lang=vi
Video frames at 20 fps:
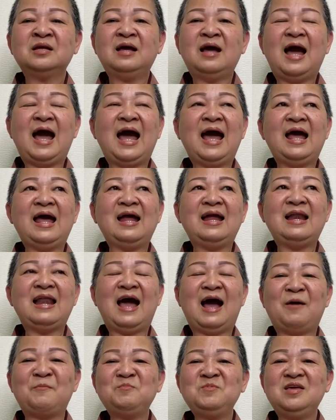ai
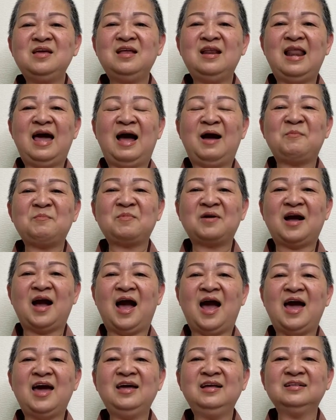làm gì làm
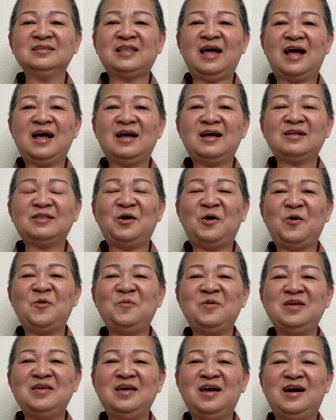kệ người ta thôi
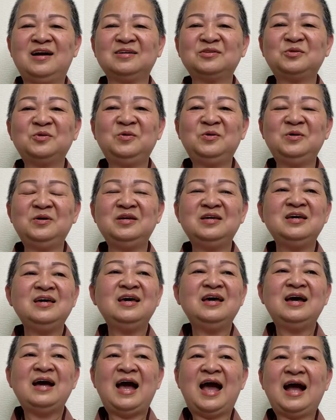bây giờ tôi
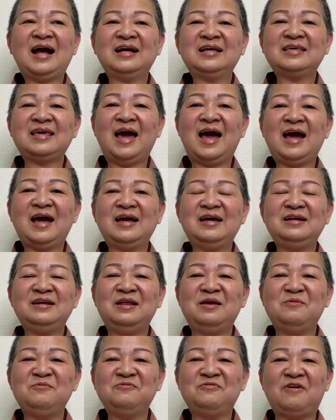ăn chay
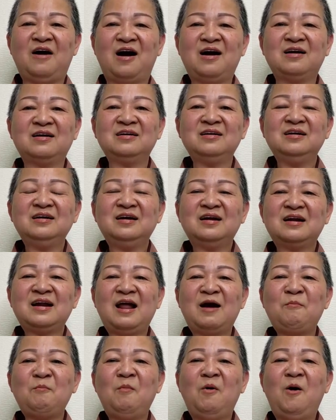niệm phật
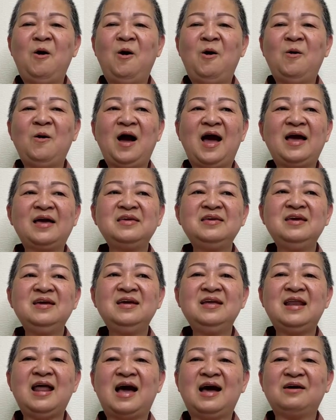nam mô a
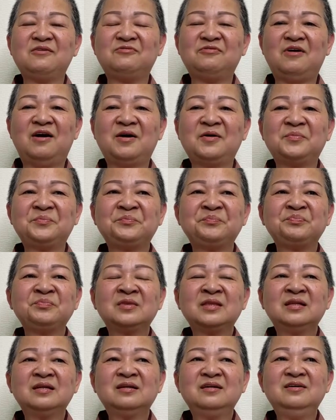di đà phật
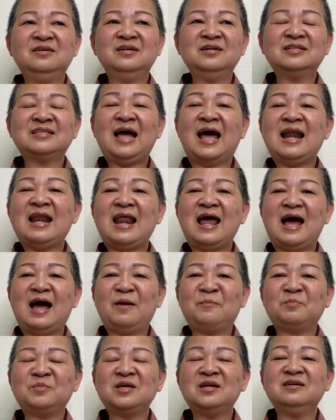người ta
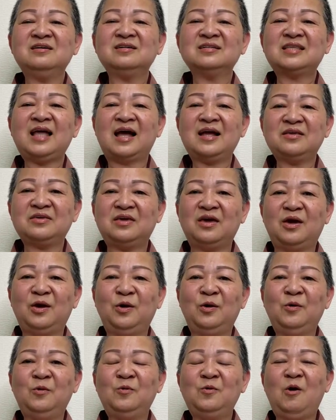làm thì người ta
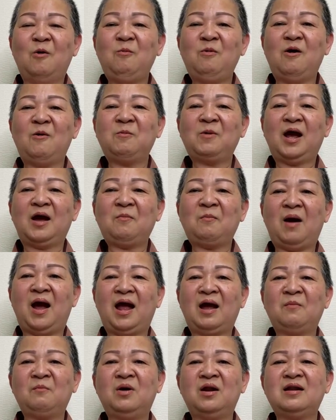chịu đúng không các
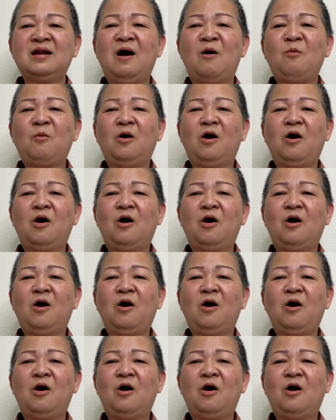bạn mình đâu